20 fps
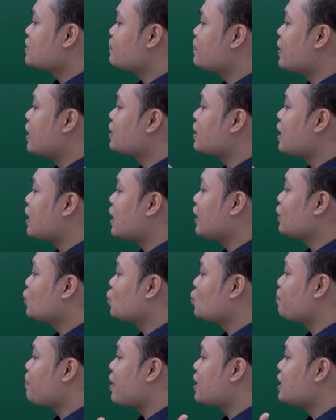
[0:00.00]
Sementara
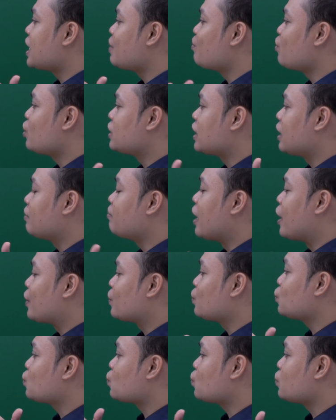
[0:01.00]
itu pada model
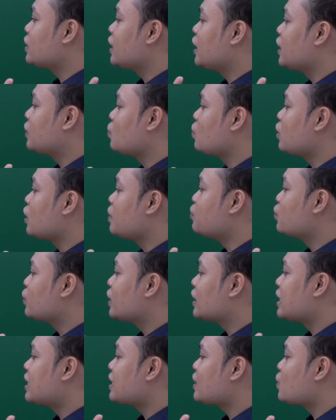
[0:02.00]
baru turut dihitung
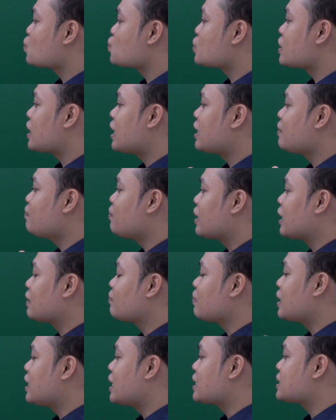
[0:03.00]
kemungkinan kerusakan
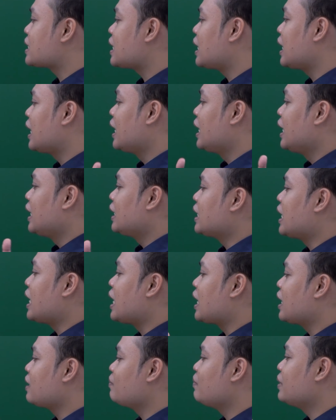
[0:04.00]
berat pada sel yang
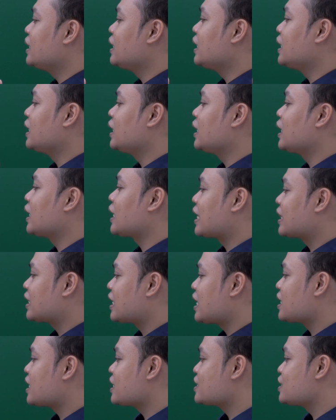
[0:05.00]
akan
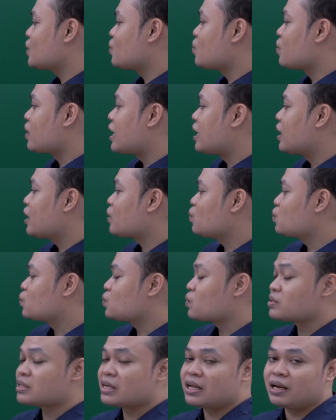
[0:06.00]
meningkatkan resiko kanker
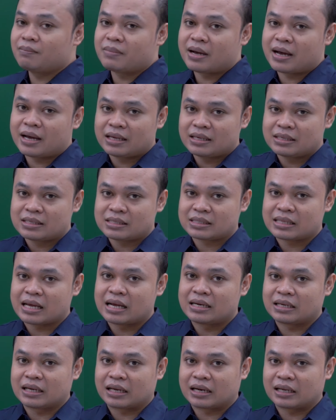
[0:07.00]
untuk sel by
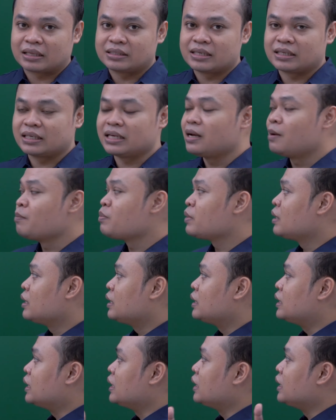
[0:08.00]
standar. Jadi
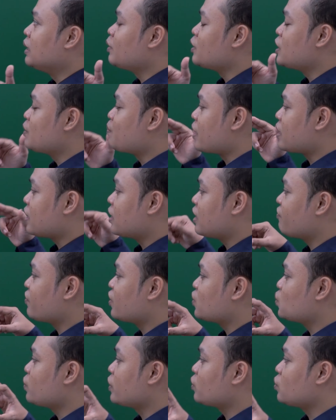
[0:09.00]
di di paragraf
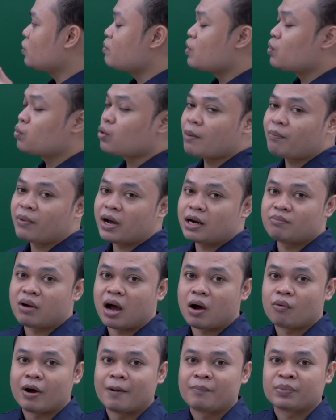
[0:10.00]
kedua itu mengungkapkan
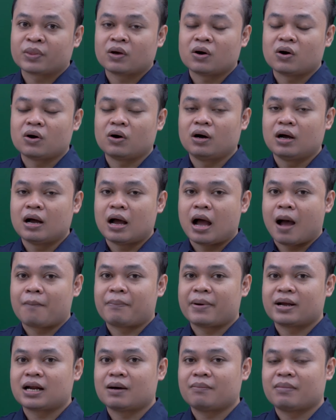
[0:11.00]
bahwa oh
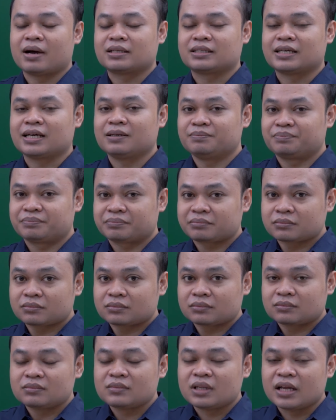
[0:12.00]
apa namanya
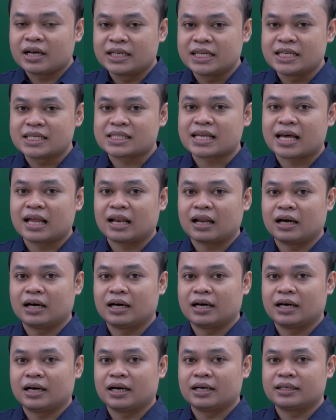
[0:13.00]
di sel
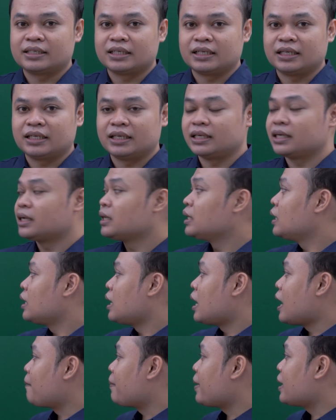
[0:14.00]
uh, di
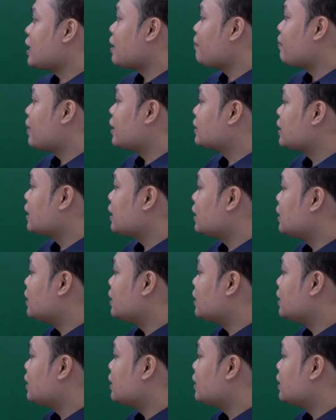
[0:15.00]
apa namanya